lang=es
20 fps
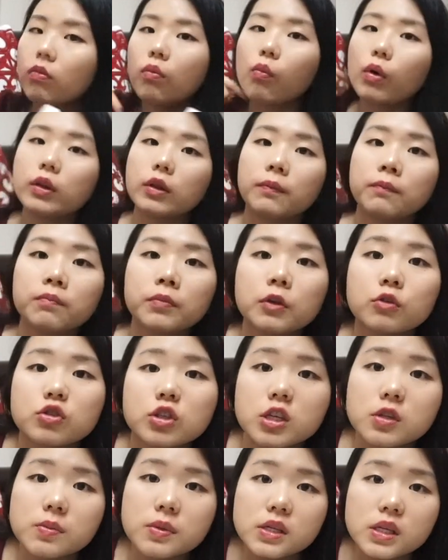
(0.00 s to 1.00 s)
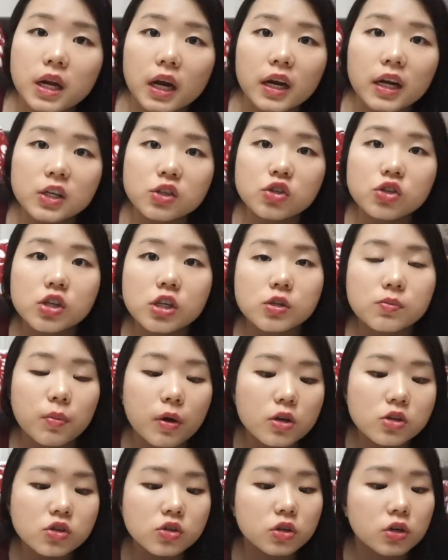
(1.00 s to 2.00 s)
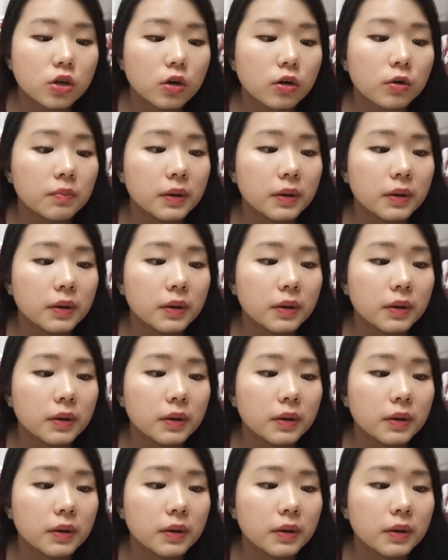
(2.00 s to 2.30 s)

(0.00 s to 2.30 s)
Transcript: Bueno, ustedes pensarán que eso es sponsor o